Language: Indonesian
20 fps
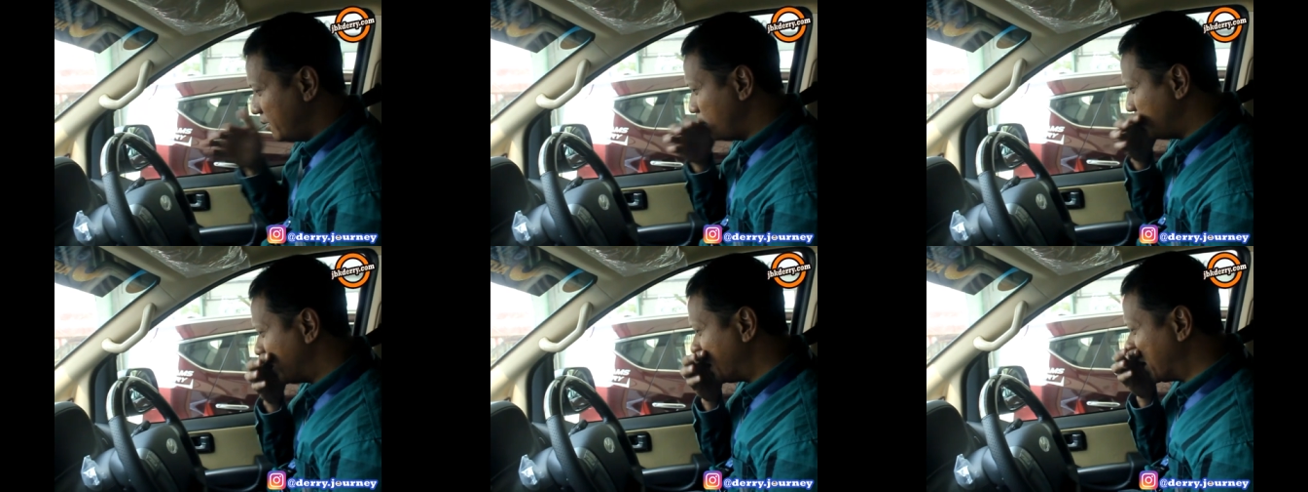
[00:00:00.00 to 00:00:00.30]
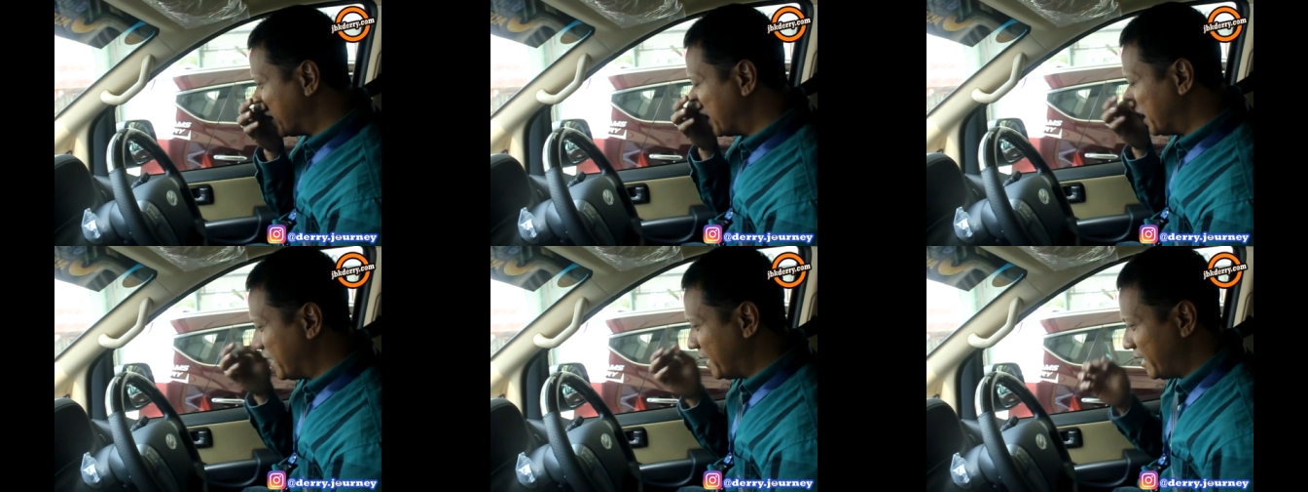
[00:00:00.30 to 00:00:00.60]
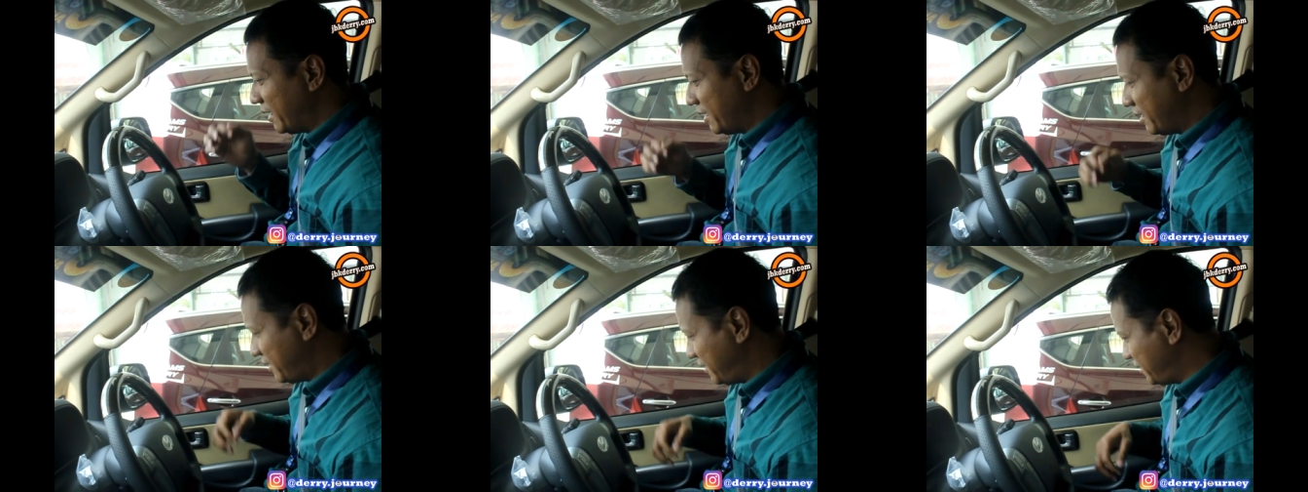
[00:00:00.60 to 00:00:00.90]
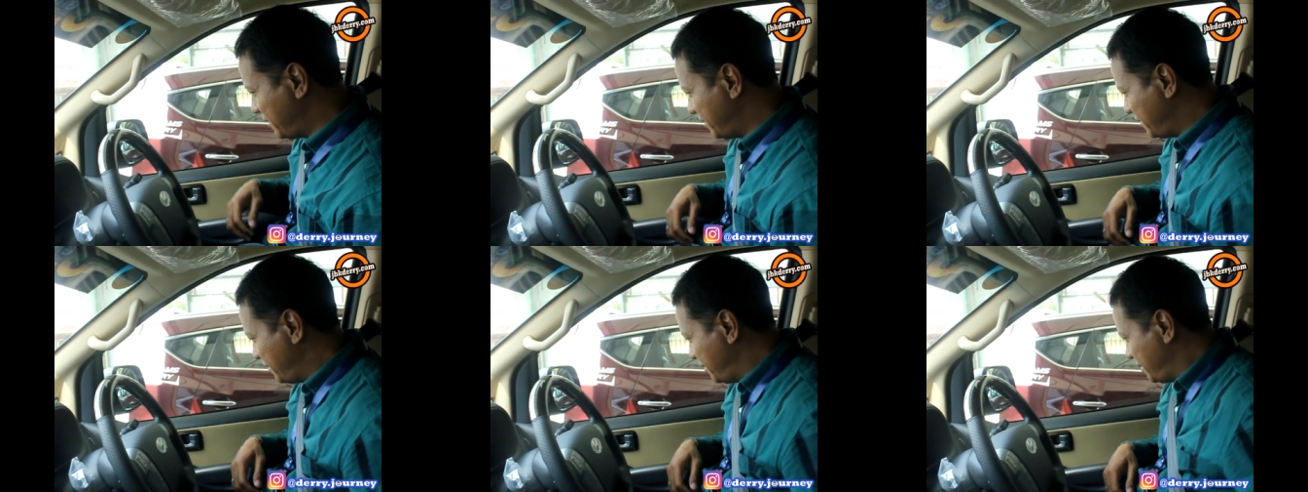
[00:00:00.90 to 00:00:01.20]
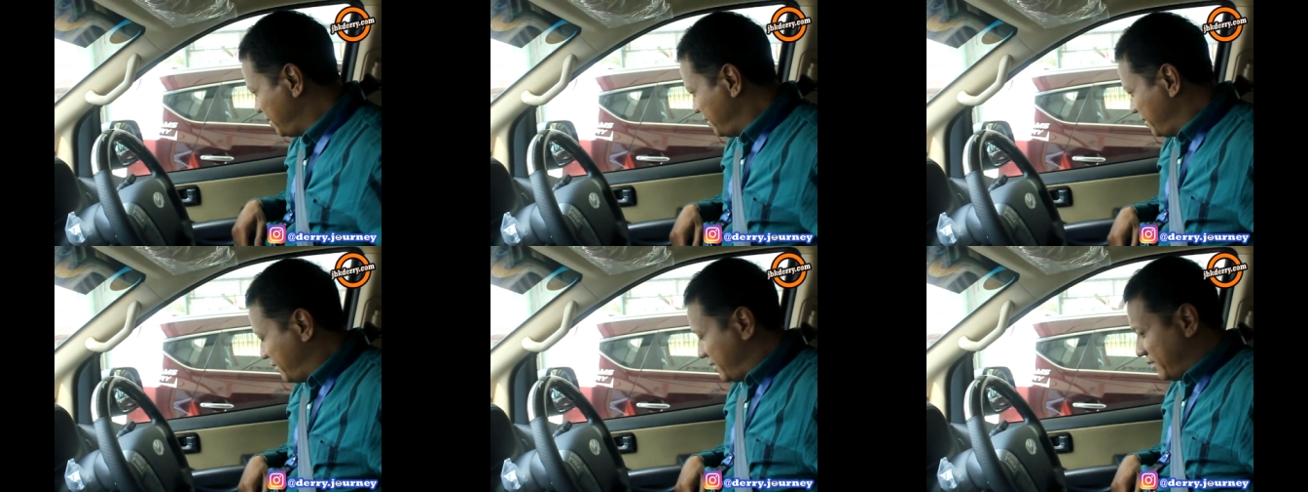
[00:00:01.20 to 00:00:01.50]
demikianlah
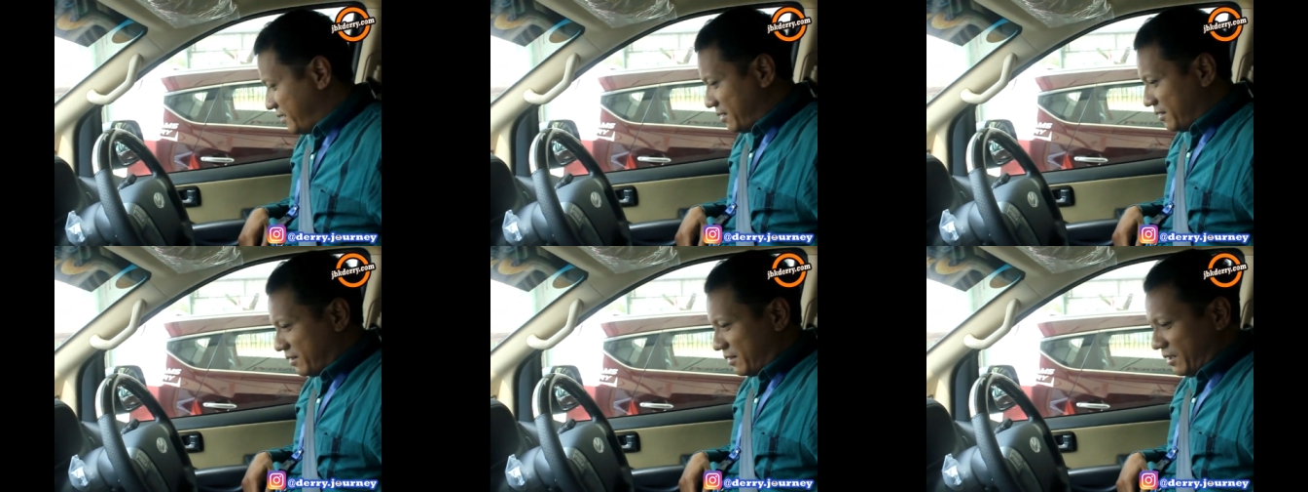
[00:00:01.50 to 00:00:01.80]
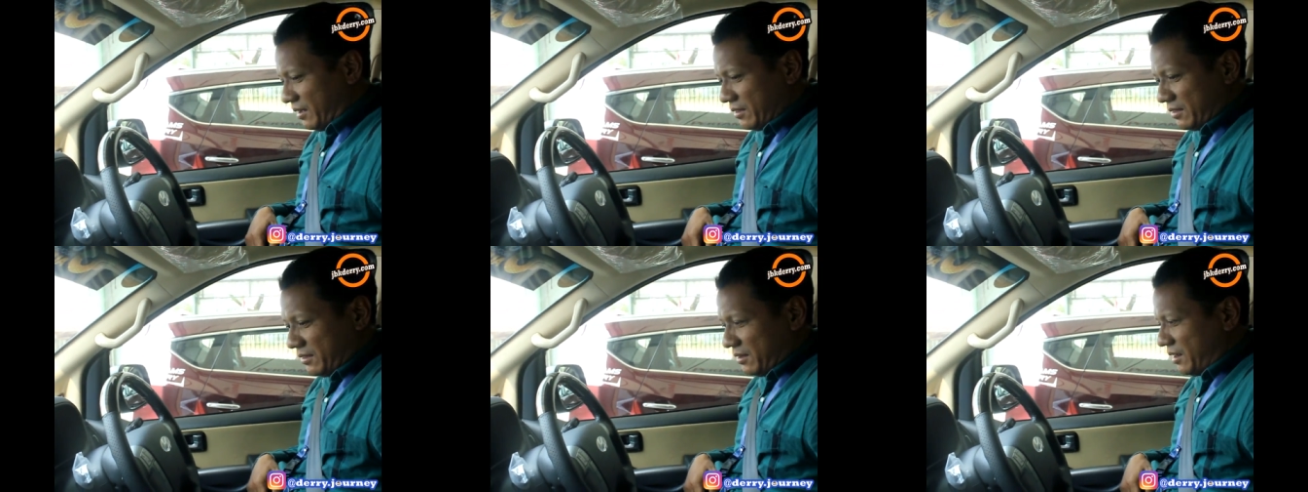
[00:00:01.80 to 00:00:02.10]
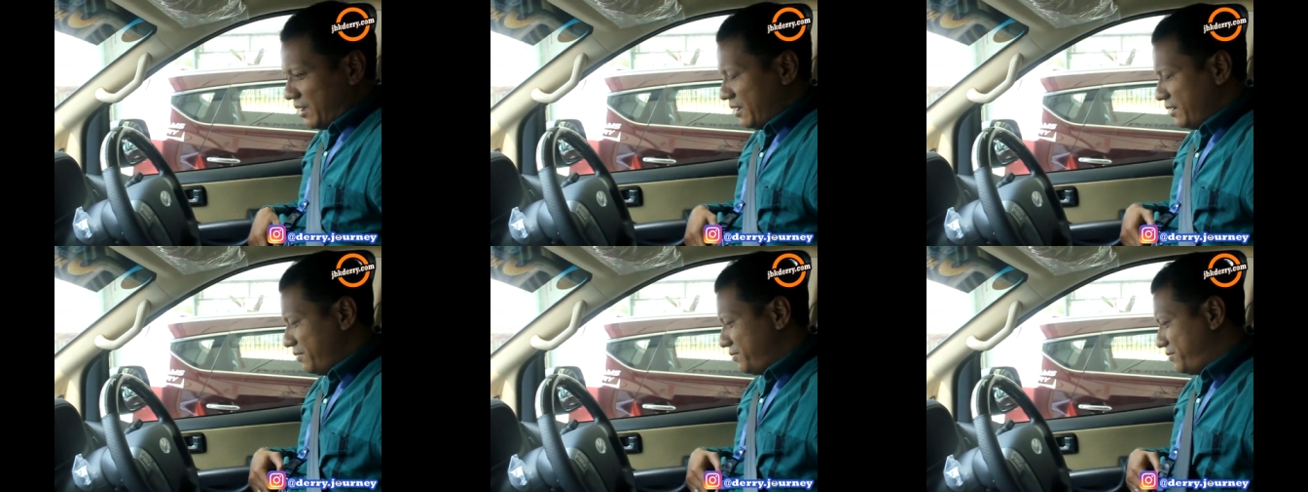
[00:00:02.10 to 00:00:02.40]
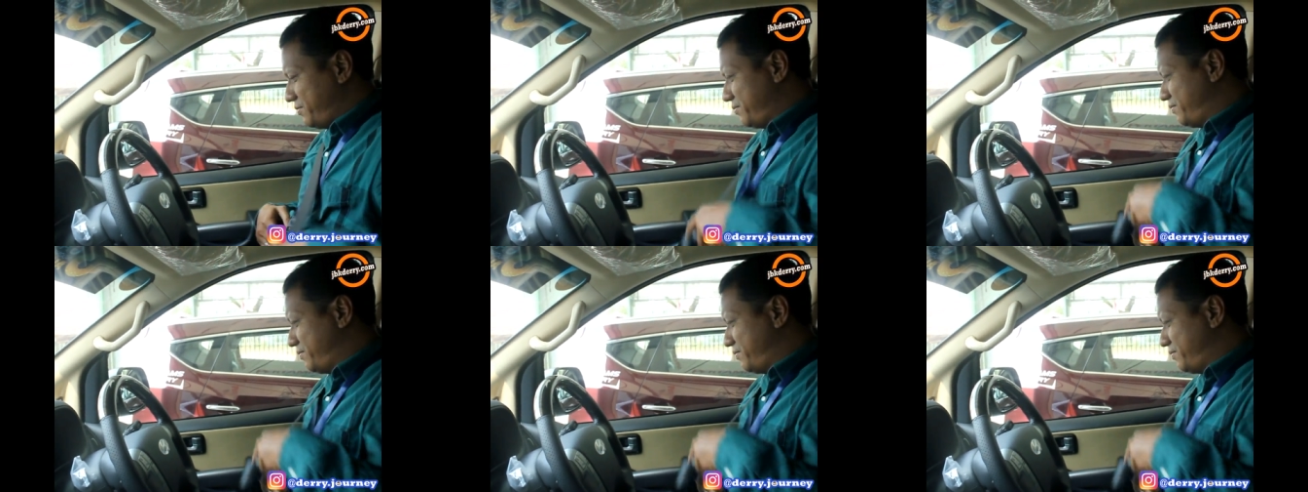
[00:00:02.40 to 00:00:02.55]
test drive